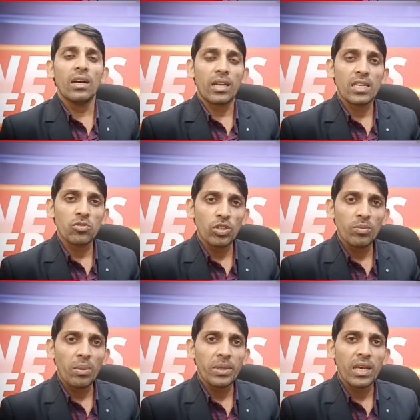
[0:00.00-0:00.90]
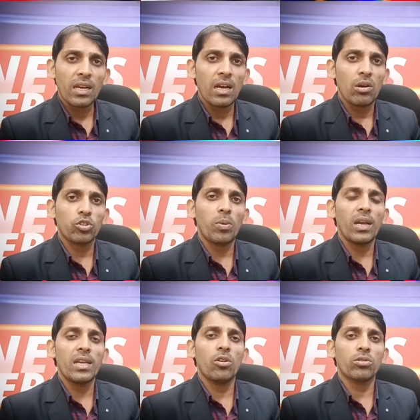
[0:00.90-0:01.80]
রাজনৈতিকভাবে দেখা অথবা
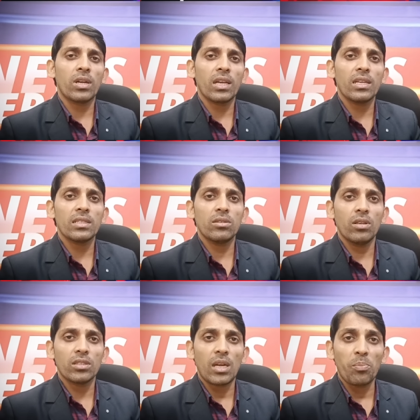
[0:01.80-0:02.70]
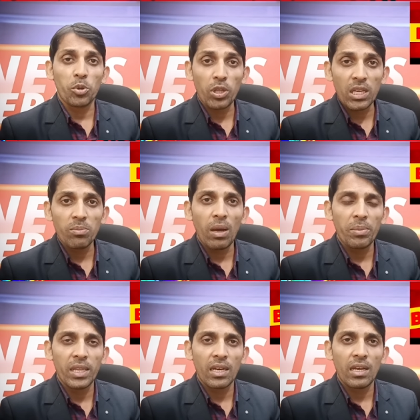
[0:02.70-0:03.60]
এই ঘটনাটাকে সাম্প্রদায়িকভাবে
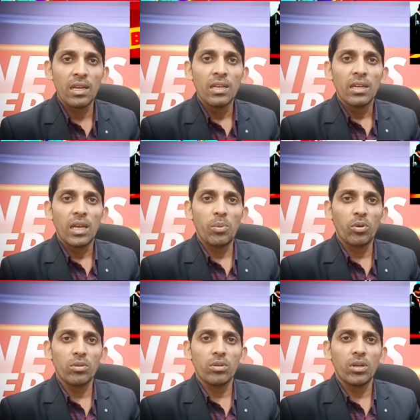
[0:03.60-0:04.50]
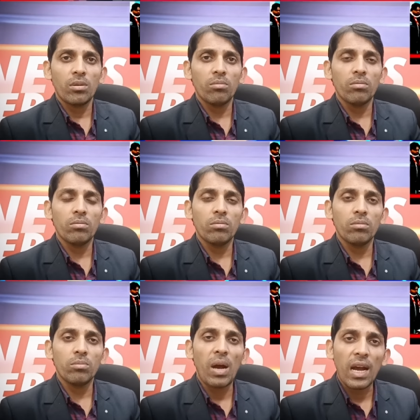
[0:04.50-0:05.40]
দেখা এবং
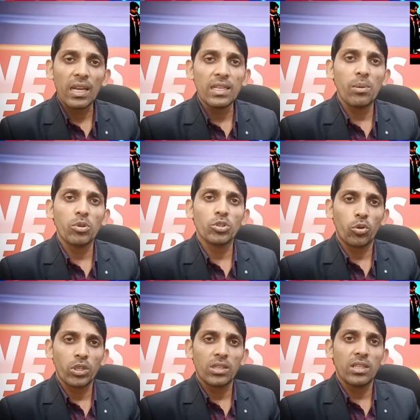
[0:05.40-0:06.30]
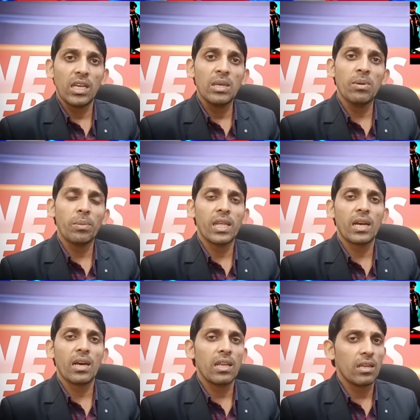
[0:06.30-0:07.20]
বাঙালি এবং জনজাতি এইভাবে
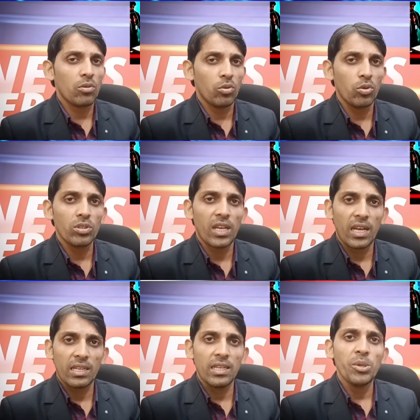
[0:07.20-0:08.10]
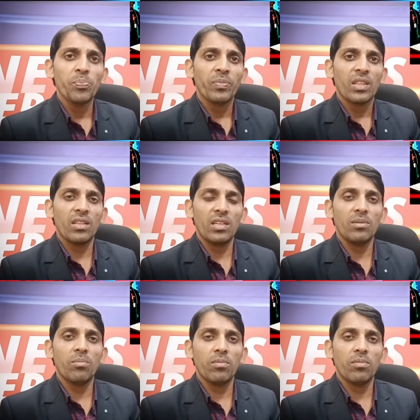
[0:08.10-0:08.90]
দেখা কোনো জায়গা নেই তিনি